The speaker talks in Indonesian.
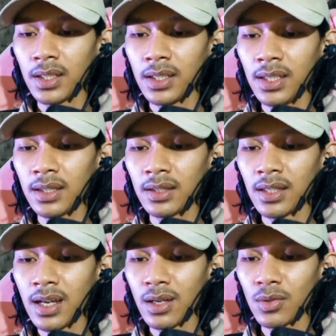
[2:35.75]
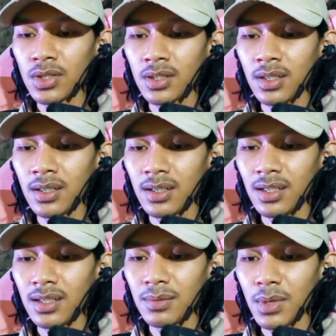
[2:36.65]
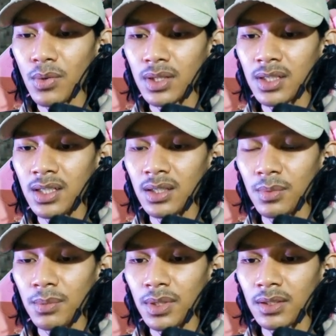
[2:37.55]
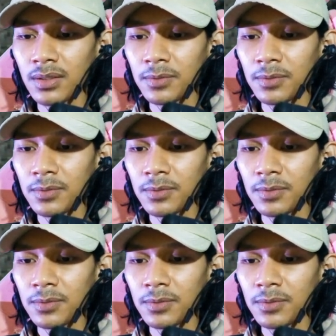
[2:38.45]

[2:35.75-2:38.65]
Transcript: Kita harus ke bawah sini, teman-teman.